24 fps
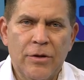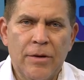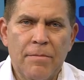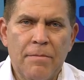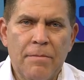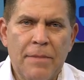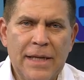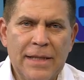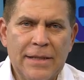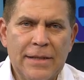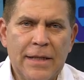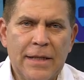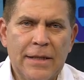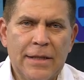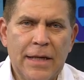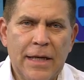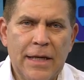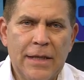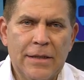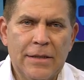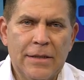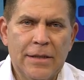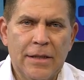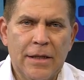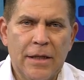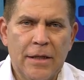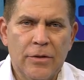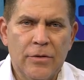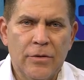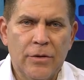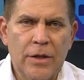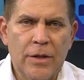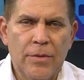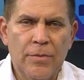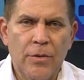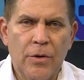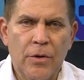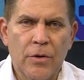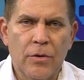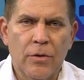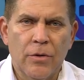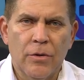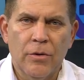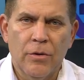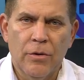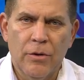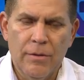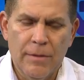en Mesa Análisis de Turismo
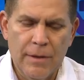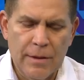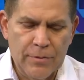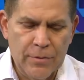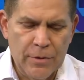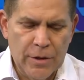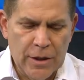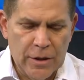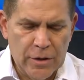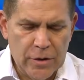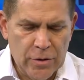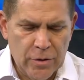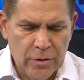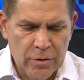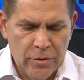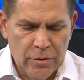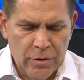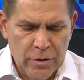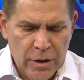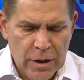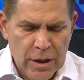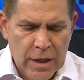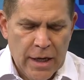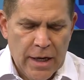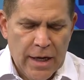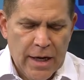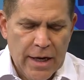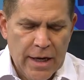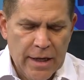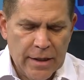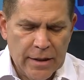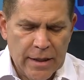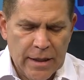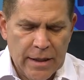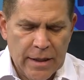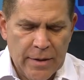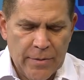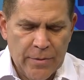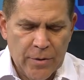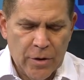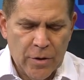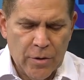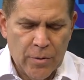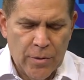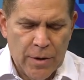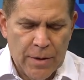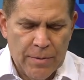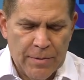con Holbach Muñetón y tenemos
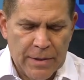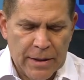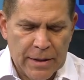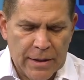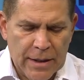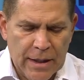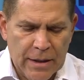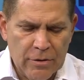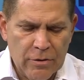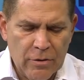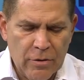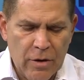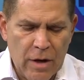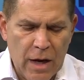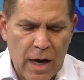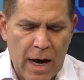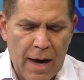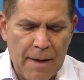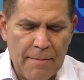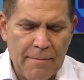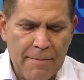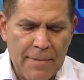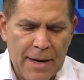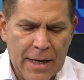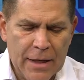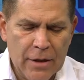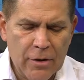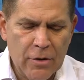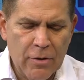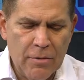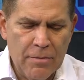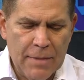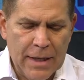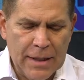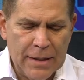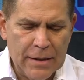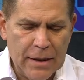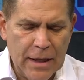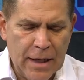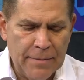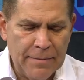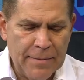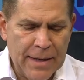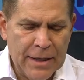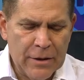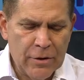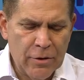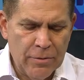como invitado a Marco, a
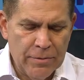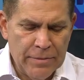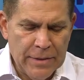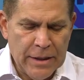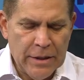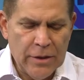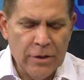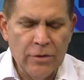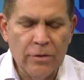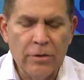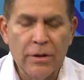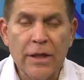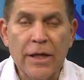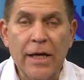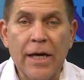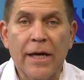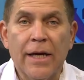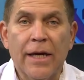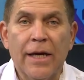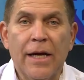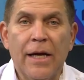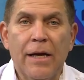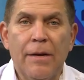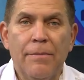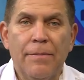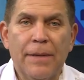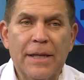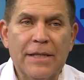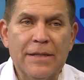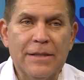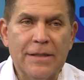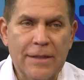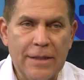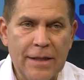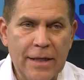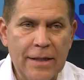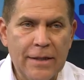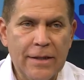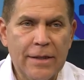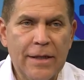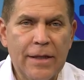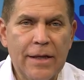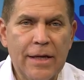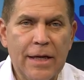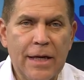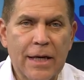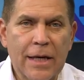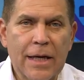Marco Miño, quien es el presidente
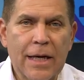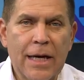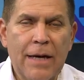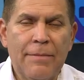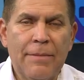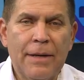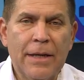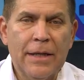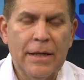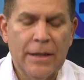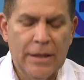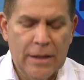de la Cámara